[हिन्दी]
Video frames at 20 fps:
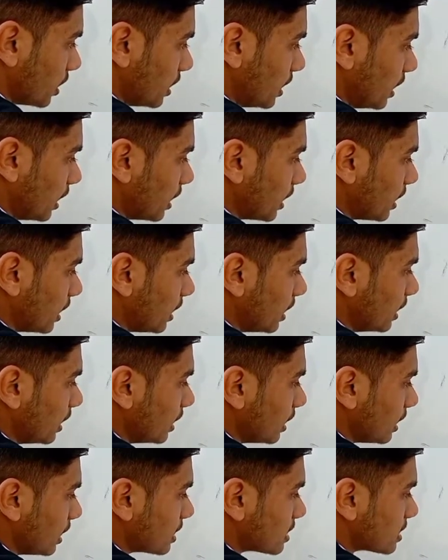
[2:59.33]
डिग्री
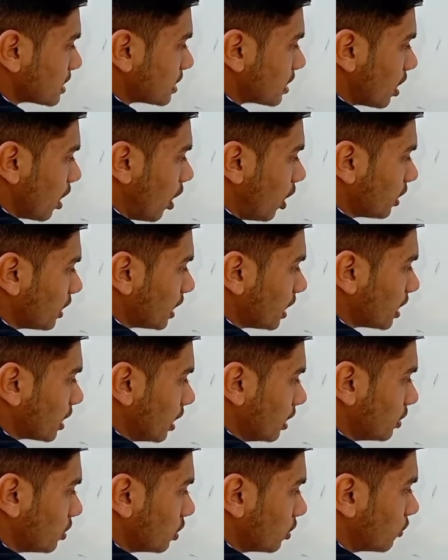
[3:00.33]
इज नॉट
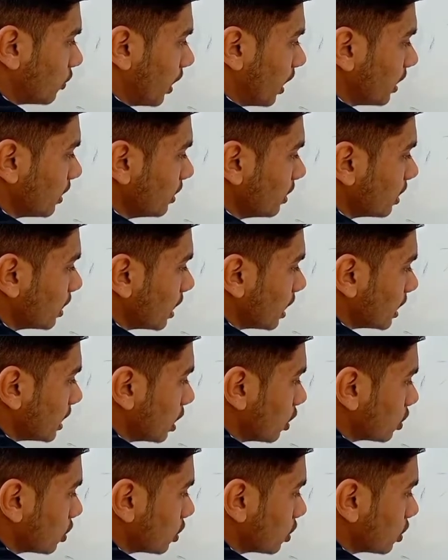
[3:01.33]
इक्वल टू वन ये